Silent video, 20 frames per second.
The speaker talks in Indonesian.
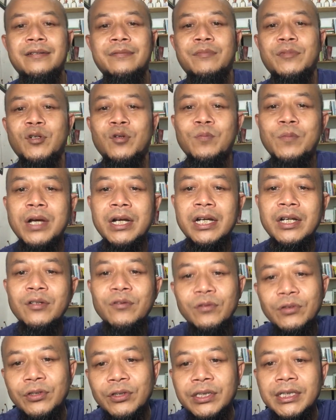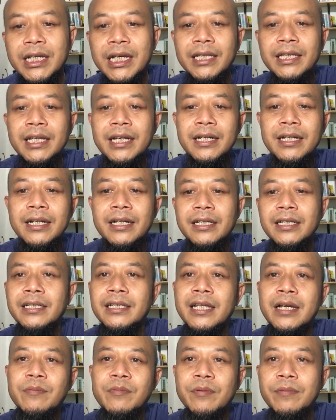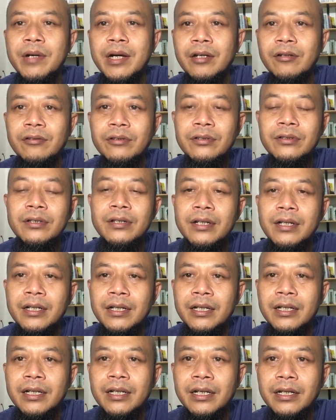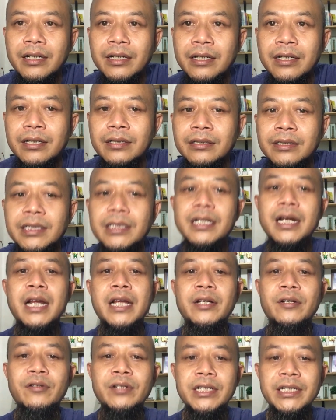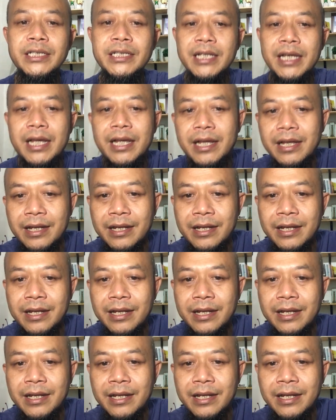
merupakan wujud nyata dari kita membangun uh, citra Indonesia,